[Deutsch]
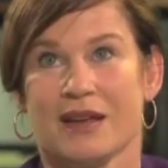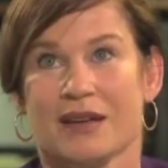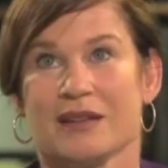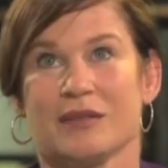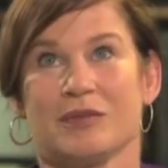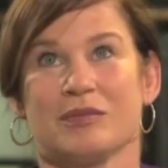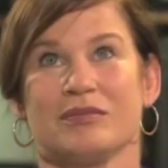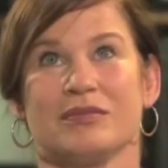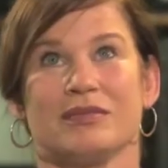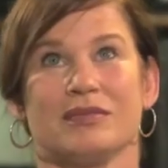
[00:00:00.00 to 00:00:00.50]

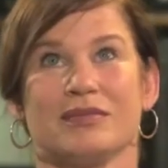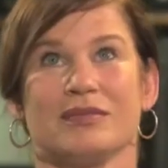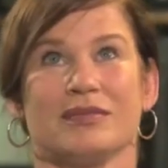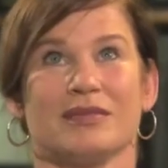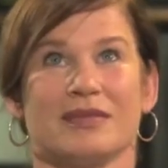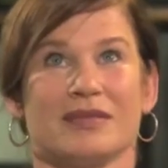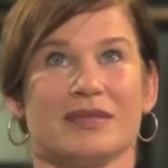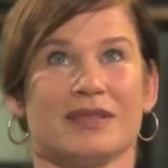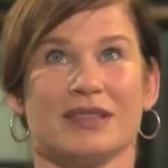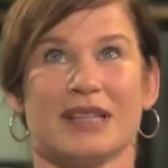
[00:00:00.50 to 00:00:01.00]

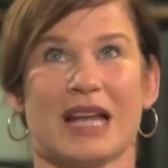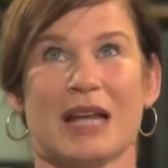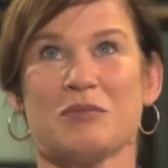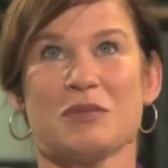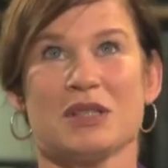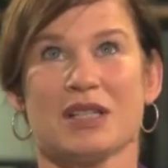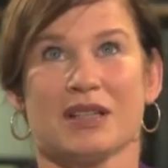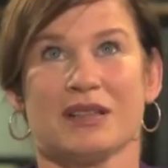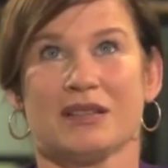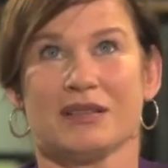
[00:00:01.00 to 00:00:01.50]
Nein,
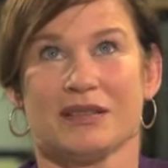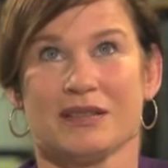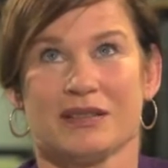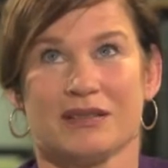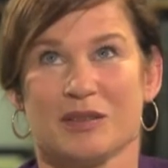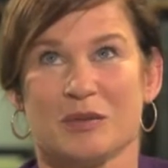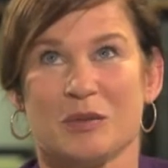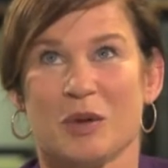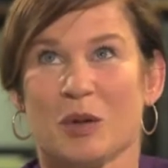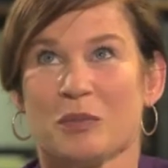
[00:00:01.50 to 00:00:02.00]
mich hat
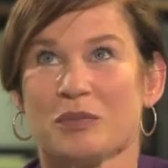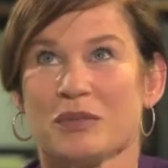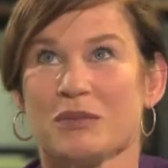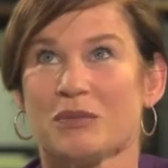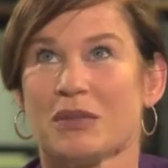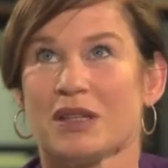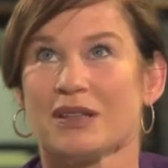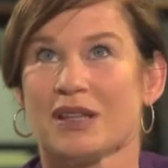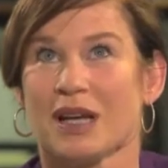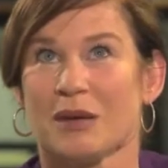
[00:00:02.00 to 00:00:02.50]
überhaupt
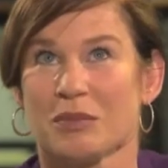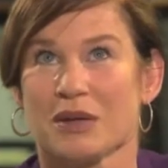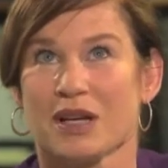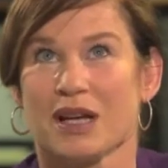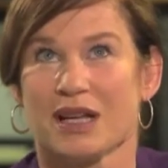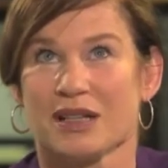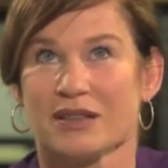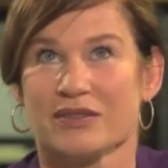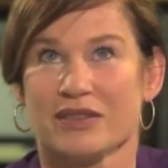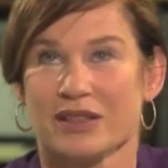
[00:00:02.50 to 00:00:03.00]
niemand
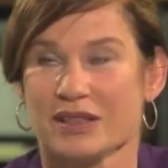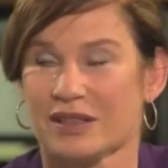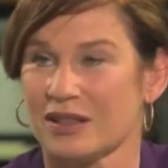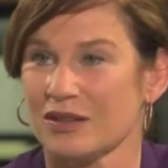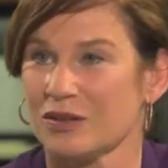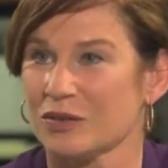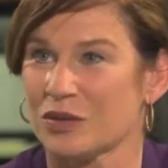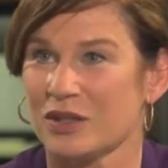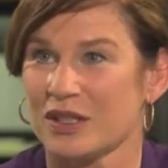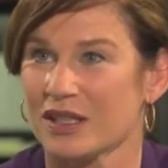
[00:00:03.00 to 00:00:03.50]
abgehalten, wenn dann
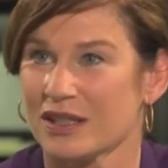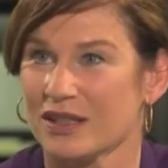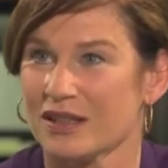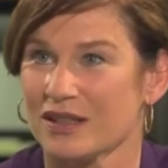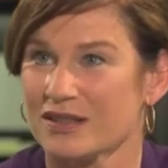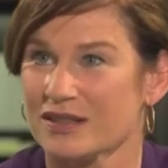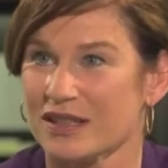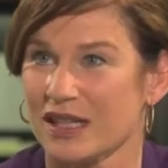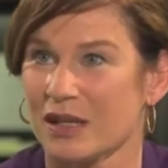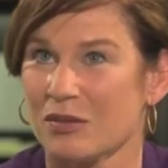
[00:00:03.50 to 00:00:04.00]
nur
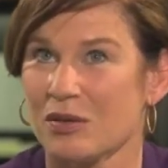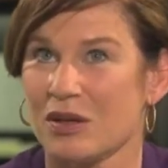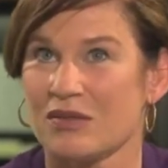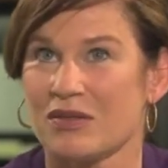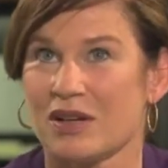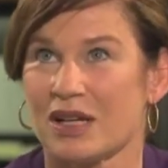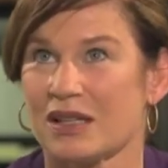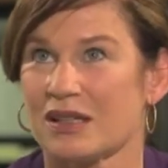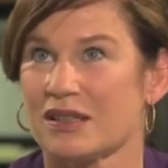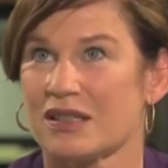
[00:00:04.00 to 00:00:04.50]
ich selber,
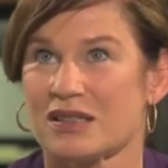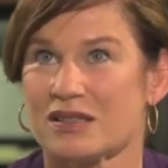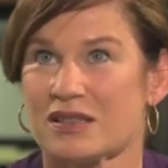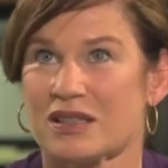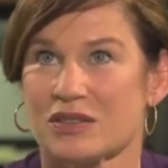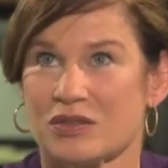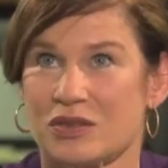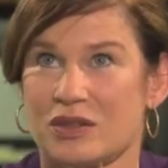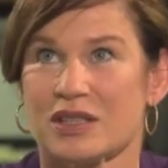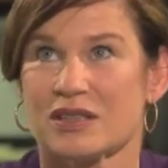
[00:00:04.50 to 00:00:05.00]
weil das
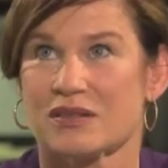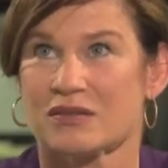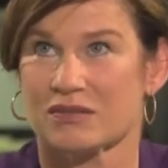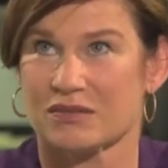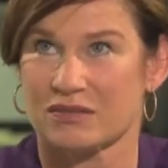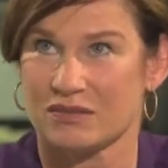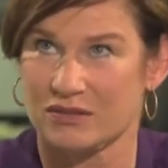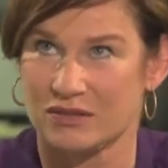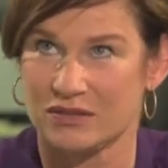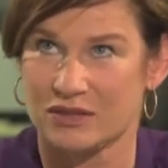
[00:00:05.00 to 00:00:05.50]
natürlich
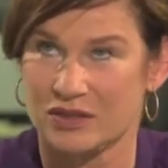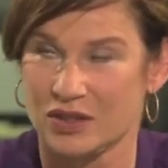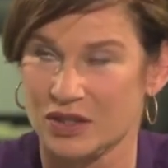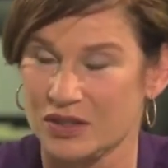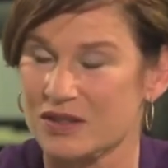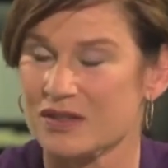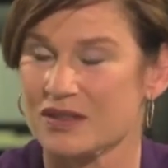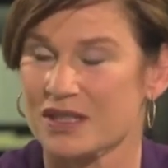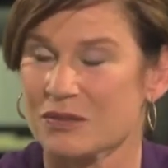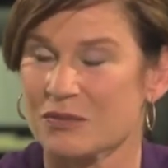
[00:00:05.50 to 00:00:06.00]

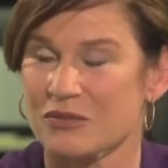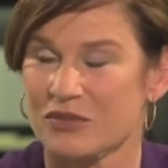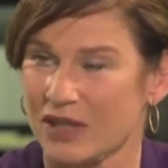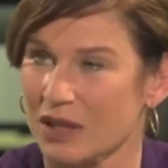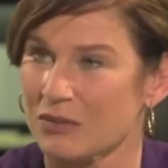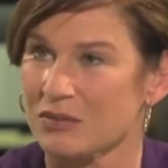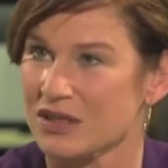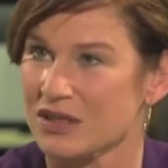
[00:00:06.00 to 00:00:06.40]
trotzdem fremdes